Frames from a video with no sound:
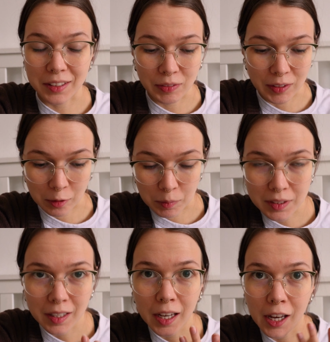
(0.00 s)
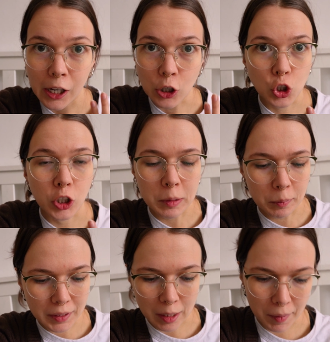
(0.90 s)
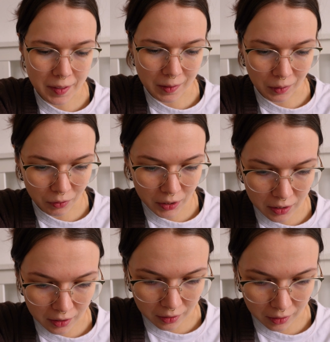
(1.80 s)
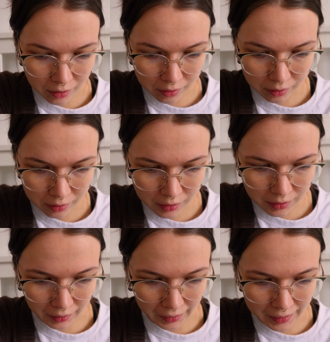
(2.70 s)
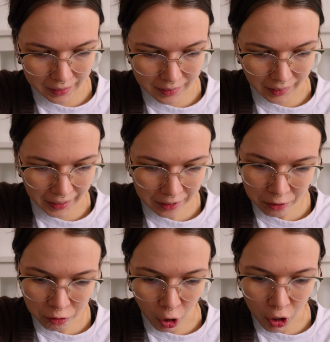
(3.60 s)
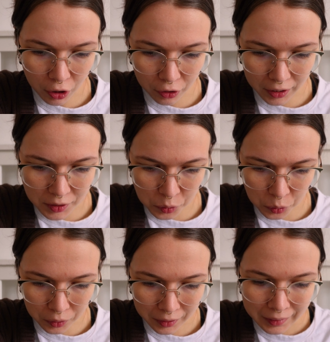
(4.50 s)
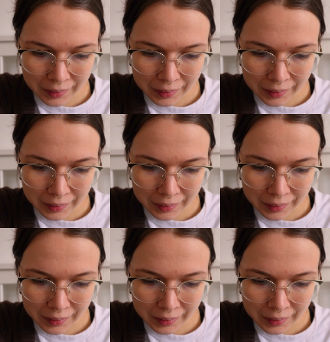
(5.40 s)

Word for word: des Films geschrieben. Ich habe jetzt irgendwie hier drei Seiten voll oder so.